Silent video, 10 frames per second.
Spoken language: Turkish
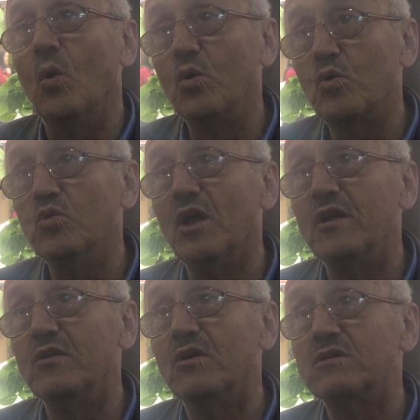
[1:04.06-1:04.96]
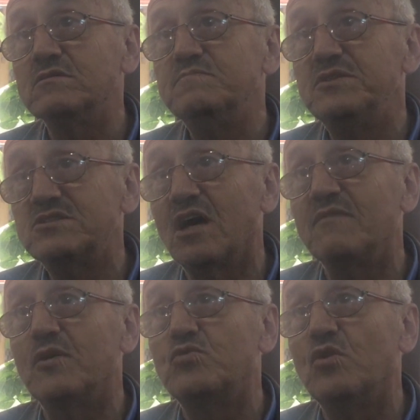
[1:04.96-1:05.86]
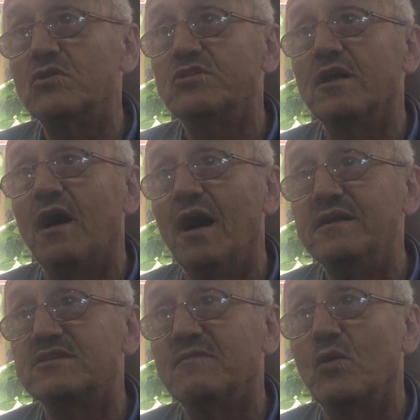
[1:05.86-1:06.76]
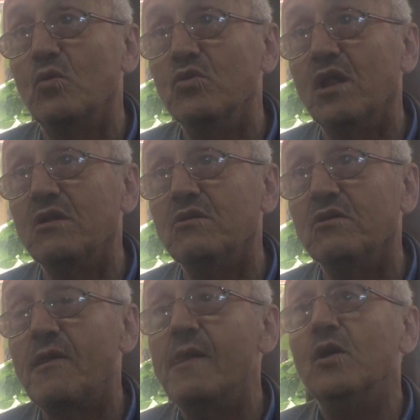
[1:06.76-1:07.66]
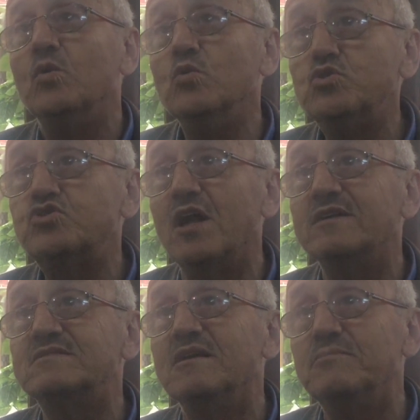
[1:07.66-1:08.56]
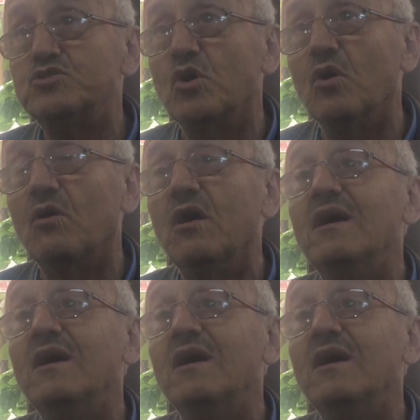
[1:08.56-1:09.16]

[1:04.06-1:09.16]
oy kullanılıyor. Bir zarfa dört tane aynı zarfa kullanılıyor. Üç tanesinde bir şey yok.